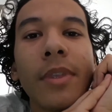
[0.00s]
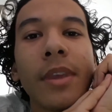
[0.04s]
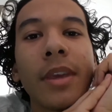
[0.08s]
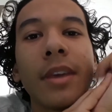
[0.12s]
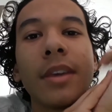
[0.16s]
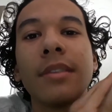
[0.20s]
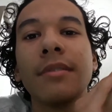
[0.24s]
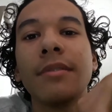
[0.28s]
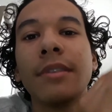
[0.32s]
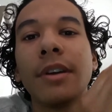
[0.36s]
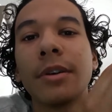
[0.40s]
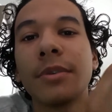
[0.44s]

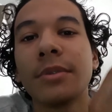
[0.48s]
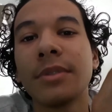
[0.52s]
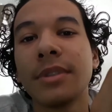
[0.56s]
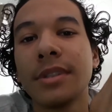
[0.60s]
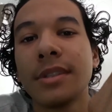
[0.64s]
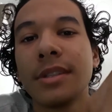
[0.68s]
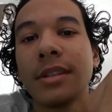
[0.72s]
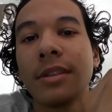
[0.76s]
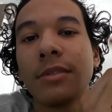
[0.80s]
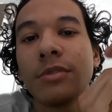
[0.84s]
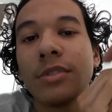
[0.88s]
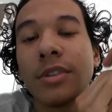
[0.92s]
que vai
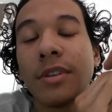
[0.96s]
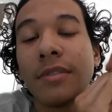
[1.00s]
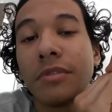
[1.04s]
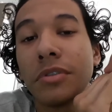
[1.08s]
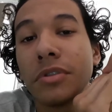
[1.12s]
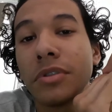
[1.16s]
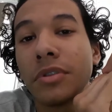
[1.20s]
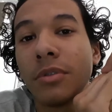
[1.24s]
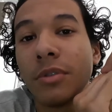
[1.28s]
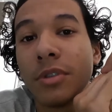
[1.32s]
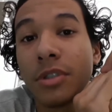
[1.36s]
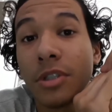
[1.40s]
acontecer no dia
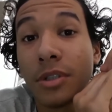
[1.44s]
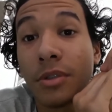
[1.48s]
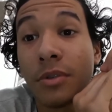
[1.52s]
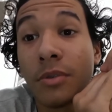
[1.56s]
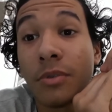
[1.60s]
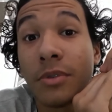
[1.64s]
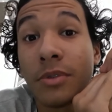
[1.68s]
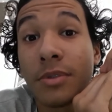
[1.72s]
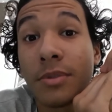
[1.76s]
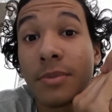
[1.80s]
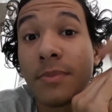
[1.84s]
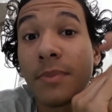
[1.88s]
22 de
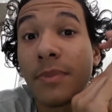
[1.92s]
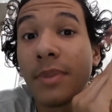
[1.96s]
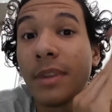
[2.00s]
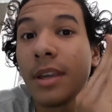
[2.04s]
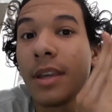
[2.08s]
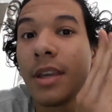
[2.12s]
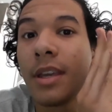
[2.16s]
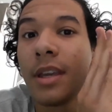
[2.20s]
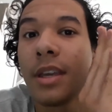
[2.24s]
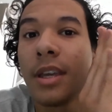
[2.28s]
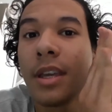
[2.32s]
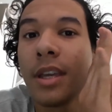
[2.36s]
agosto
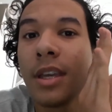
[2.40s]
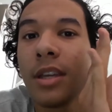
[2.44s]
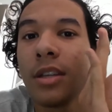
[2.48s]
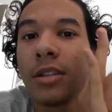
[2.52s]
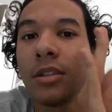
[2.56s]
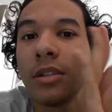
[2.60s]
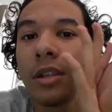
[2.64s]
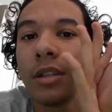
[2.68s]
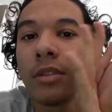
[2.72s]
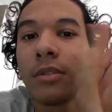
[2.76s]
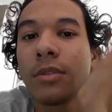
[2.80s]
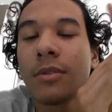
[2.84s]
e
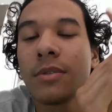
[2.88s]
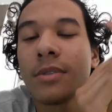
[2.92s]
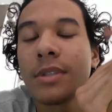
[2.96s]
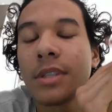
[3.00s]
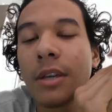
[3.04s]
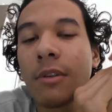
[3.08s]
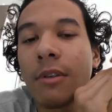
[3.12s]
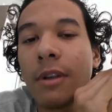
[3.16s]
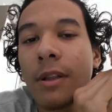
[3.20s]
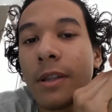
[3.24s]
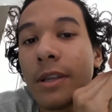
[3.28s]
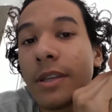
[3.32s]
já
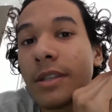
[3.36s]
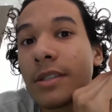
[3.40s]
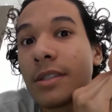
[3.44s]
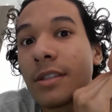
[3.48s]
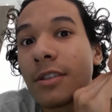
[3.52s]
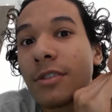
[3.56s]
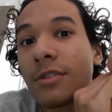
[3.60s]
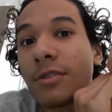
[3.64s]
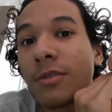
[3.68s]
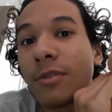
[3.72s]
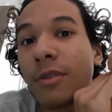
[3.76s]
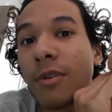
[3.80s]
trouxeram a lista
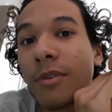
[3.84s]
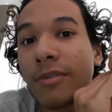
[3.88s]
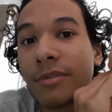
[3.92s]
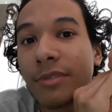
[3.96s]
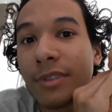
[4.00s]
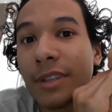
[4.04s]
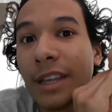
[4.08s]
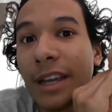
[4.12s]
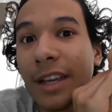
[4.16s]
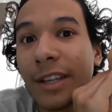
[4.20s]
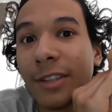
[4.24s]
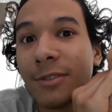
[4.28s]
de
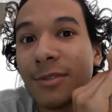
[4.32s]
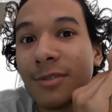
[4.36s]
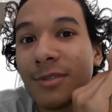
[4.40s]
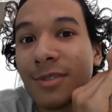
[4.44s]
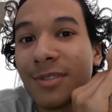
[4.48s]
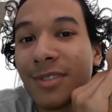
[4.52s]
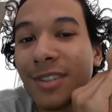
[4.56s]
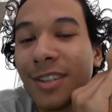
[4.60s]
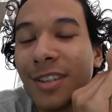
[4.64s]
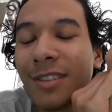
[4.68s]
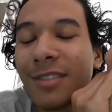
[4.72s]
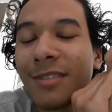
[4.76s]
convidados,
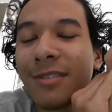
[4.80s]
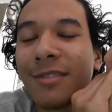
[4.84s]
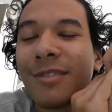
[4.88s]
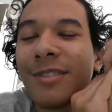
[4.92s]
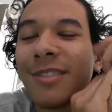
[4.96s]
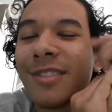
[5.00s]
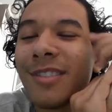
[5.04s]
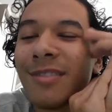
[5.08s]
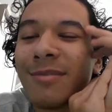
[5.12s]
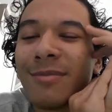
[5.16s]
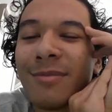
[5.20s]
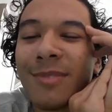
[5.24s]
né?
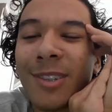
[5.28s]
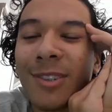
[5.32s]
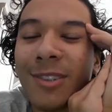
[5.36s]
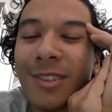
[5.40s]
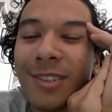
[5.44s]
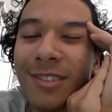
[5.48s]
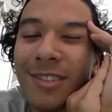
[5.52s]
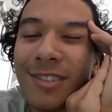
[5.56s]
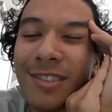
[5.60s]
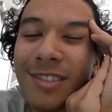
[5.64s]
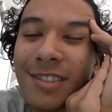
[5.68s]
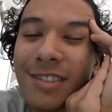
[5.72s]
E meu
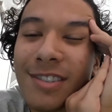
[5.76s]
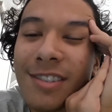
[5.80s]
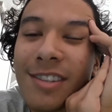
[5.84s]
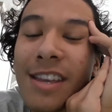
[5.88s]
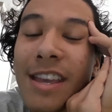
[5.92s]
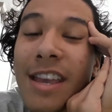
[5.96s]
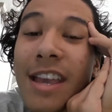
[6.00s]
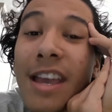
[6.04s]
Deus.